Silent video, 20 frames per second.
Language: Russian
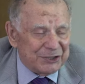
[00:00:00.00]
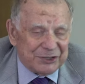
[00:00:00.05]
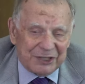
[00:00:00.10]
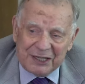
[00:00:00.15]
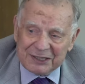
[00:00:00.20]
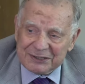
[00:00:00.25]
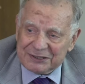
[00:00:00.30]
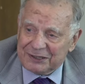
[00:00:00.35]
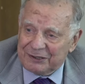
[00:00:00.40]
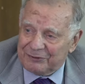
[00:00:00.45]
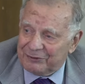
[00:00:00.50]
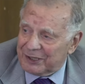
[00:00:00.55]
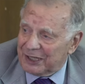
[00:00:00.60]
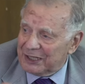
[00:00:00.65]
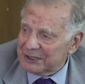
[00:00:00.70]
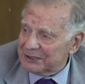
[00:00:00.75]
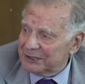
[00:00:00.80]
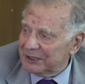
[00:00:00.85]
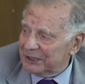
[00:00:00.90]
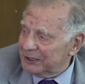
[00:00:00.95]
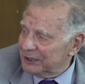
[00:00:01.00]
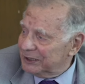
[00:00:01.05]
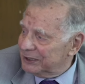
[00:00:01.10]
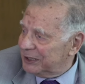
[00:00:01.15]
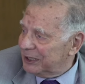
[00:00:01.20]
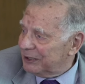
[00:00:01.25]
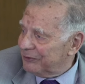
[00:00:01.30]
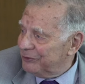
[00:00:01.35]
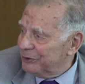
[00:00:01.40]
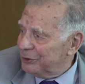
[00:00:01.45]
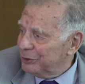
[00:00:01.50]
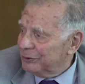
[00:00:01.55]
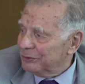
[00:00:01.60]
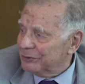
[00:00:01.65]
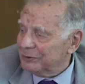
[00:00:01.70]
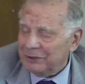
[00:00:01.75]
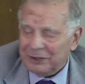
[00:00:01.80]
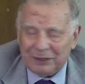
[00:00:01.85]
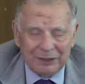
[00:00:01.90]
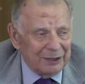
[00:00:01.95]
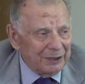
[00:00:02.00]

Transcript: часто в разных интервью,